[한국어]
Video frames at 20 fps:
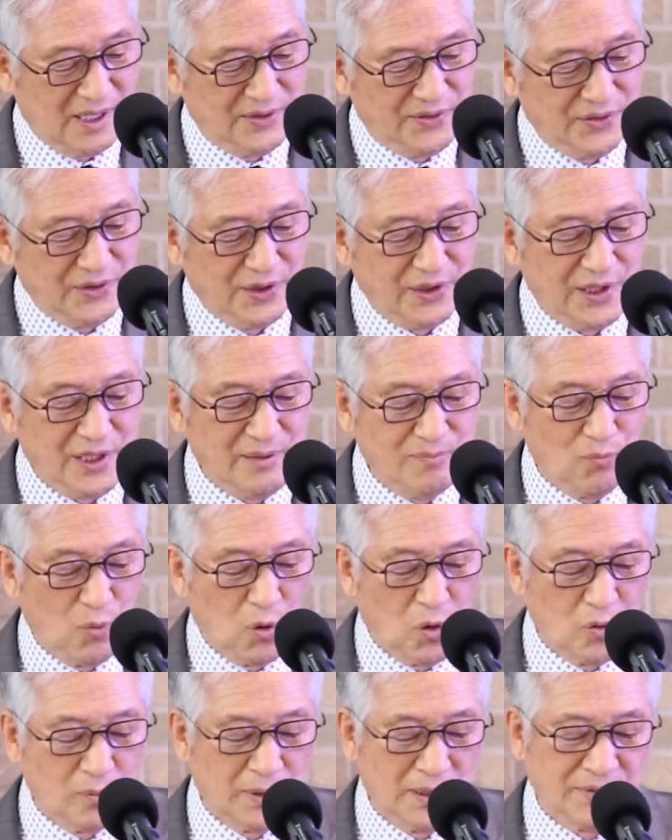너희
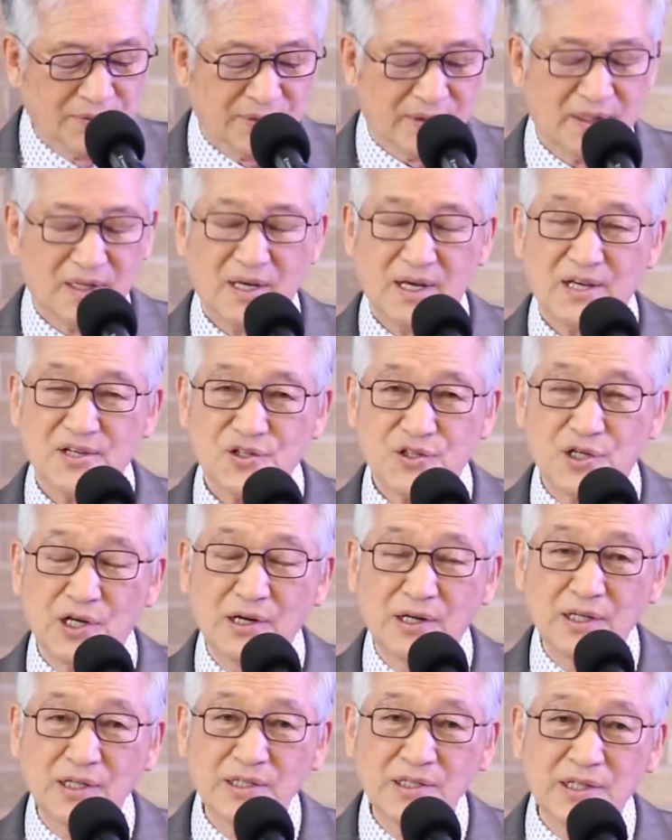몸은
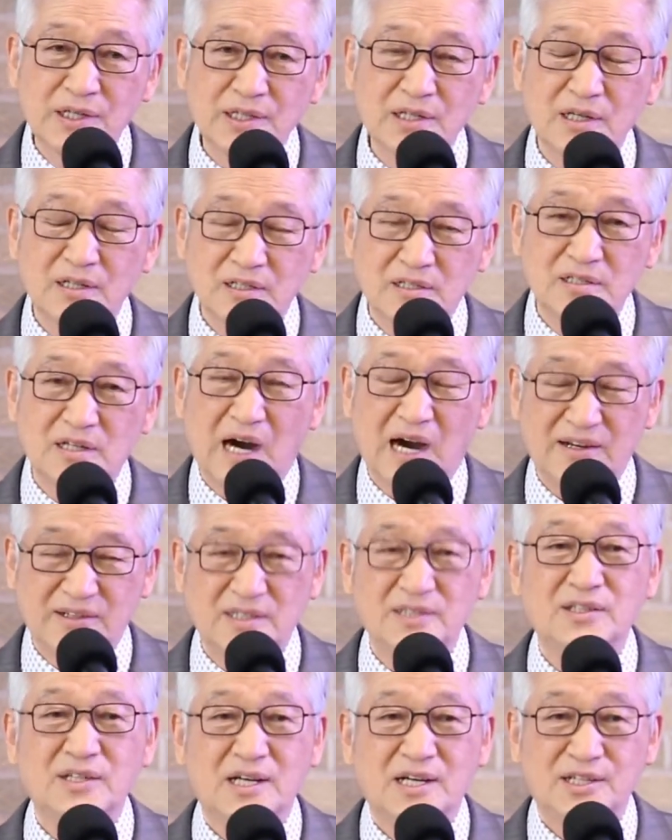성령이 거하는